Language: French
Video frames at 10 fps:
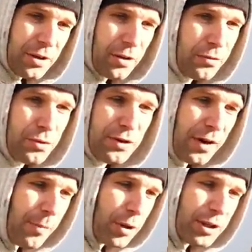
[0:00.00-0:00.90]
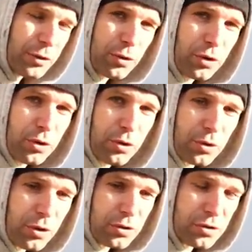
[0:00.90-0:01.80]
euh, on voulait vraiment des trucs
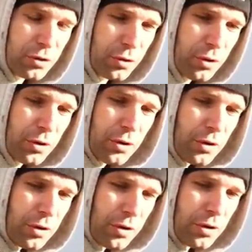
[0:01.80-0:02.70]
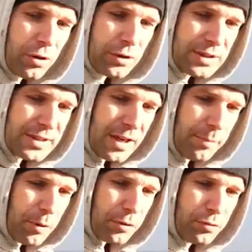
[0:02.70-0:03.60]
costauds, euh,
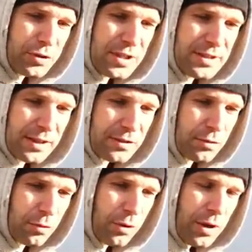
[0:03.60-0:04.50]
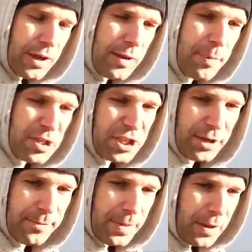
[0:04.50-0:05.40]
simples d'utilisation et pas
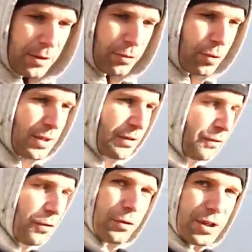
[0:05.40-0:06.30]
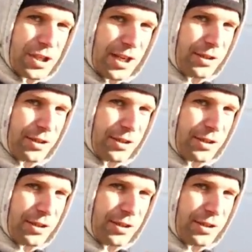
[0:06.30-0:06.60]
chers. Donc les enfants ont déjà